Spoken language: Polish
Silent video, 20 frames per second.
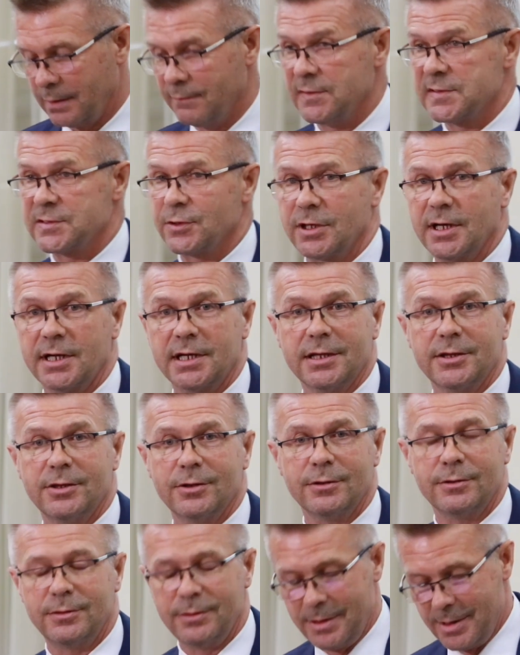Wysoka
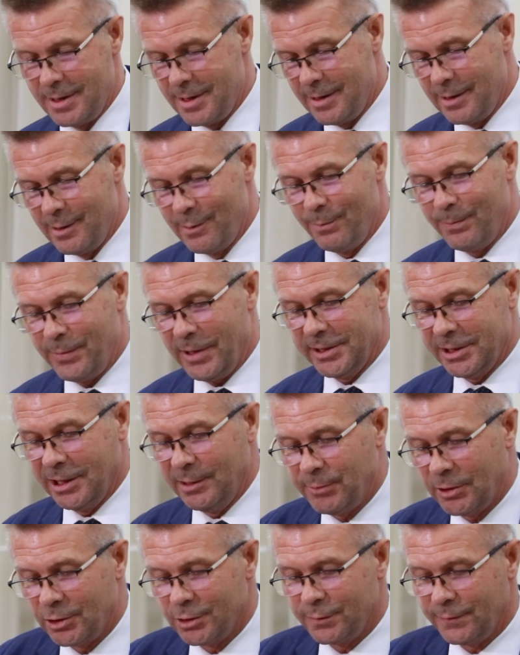Rado, Panie
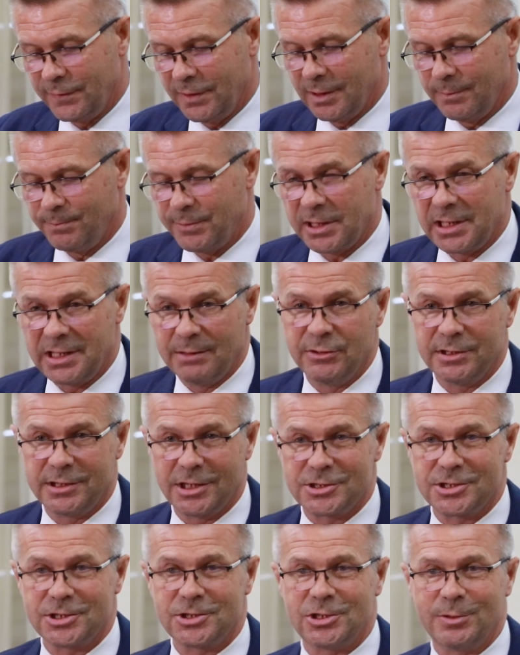i Panowie
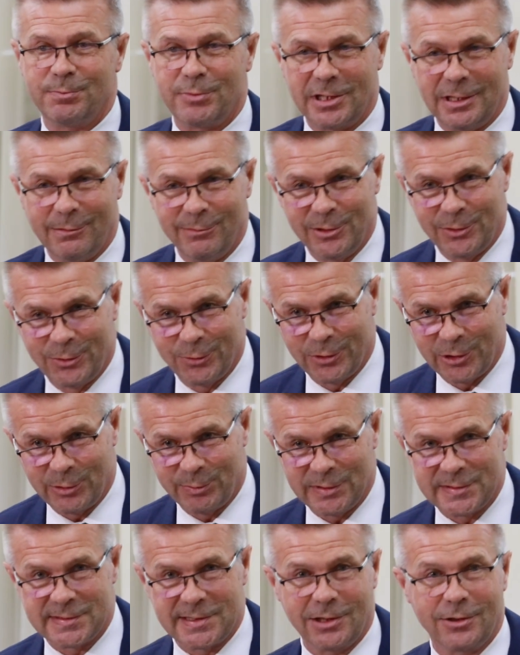parlamentarzyści Parlamentu
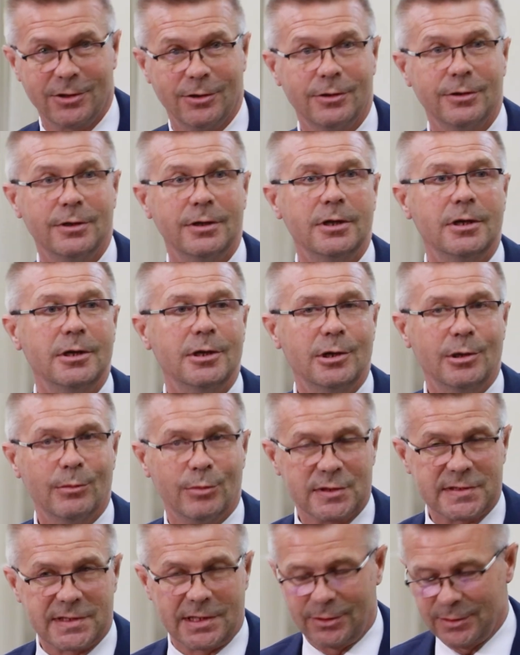Europejskiego,
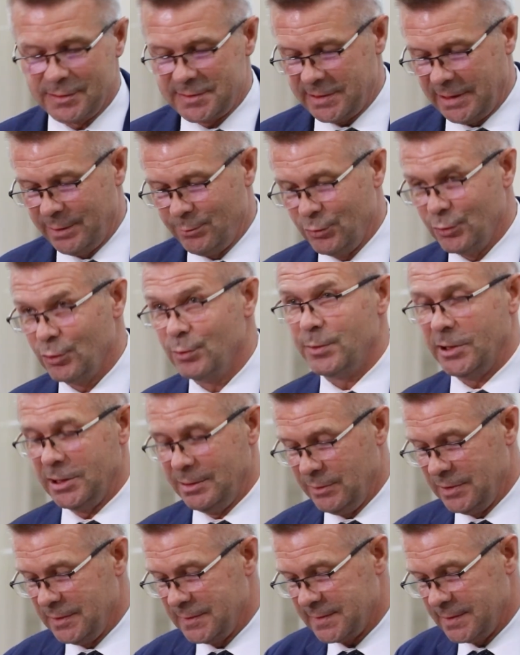Polskiego Sejmu,
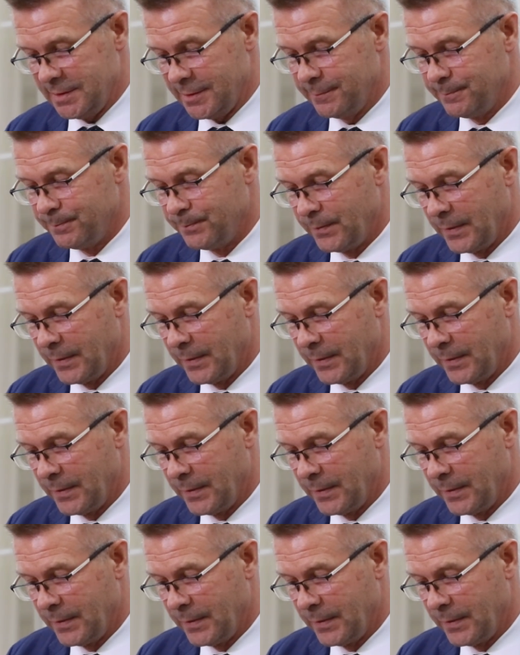Pani Minister,